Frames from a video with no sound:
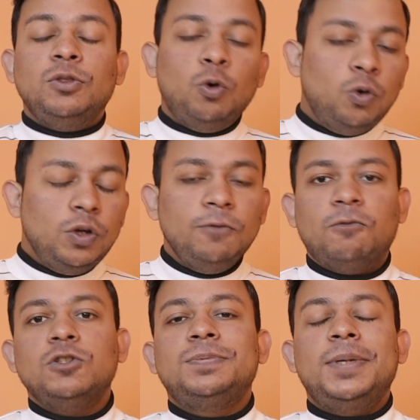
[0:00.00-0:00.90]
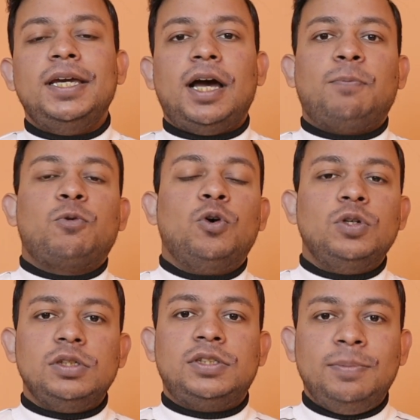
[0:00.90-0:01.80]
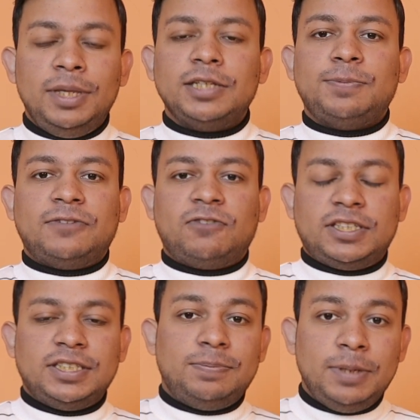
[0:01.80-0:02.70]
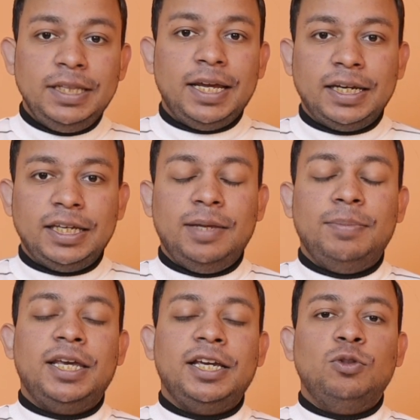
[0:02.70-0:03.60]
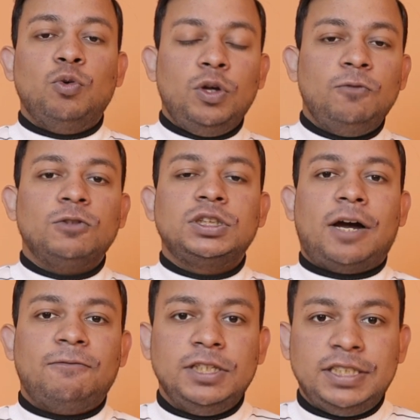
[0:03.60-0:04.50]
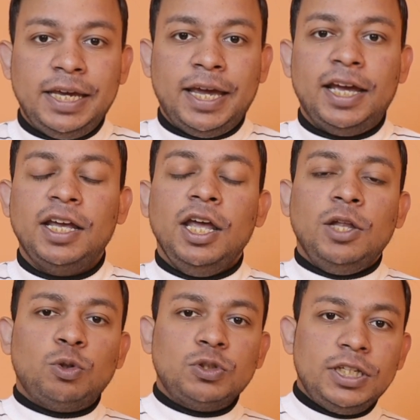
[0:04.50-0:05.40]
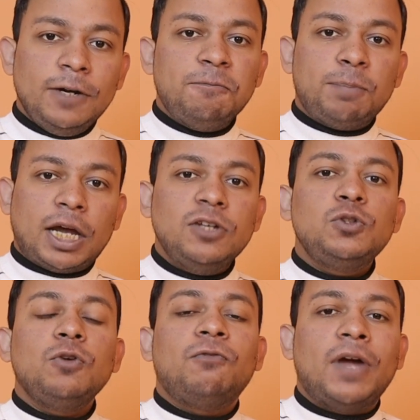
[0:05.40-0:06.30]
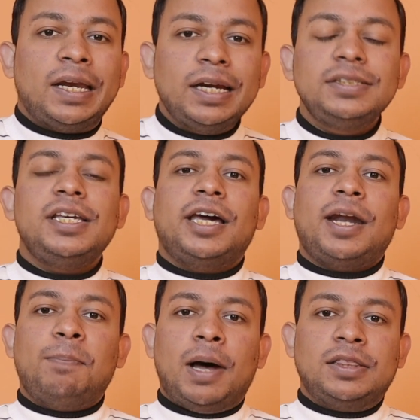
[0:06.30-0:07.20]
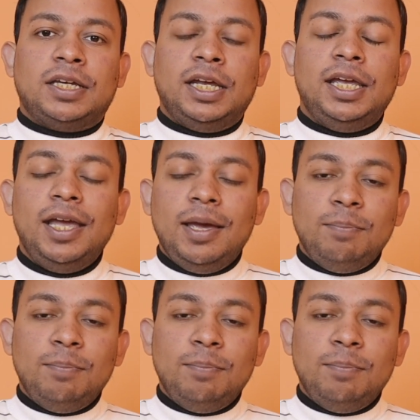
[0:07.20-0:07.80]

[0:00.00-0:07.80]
दोनों ही फोन्स में आपको सिमिलर स्पेसिफिकेशंस भी देखने के लिए मिलेंगी दोनों ही फोन्स काफी अच्छे हैं तो सिर्फ प्राइस और वेरियंट्स की अगर आप बात करें